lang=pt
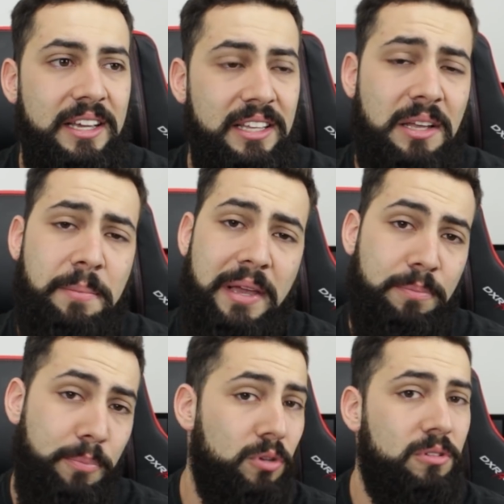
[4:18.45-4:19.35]
E também,
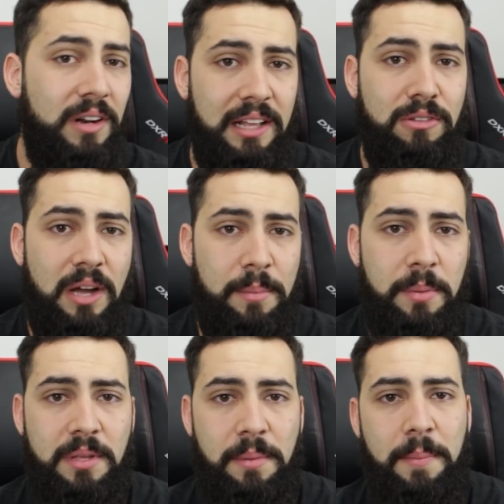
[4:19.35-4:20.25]
por outro lado, o
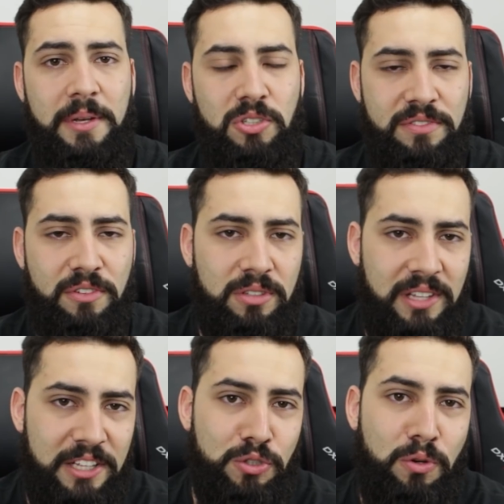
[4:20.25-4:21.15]
Khabib também passou
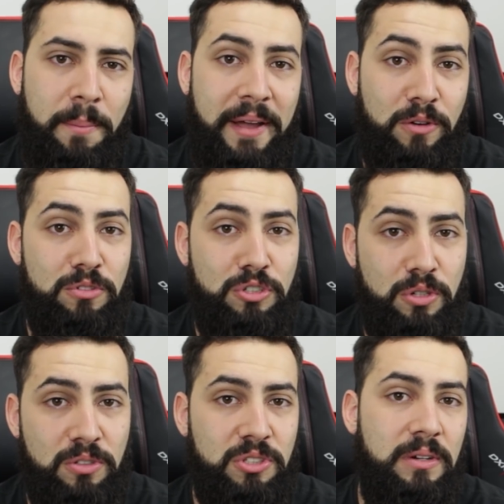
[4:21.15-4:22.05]
dificuldades com o Michael
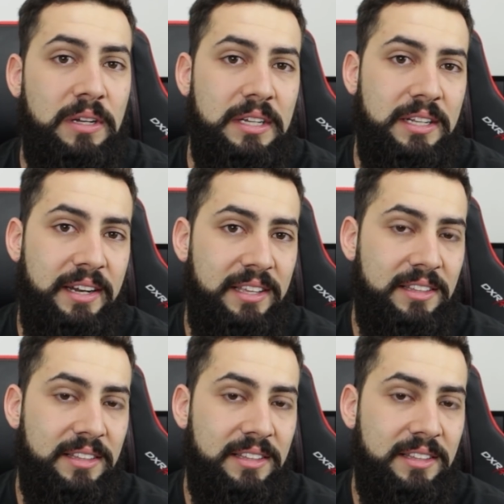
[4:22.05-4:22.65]
Johnson, né?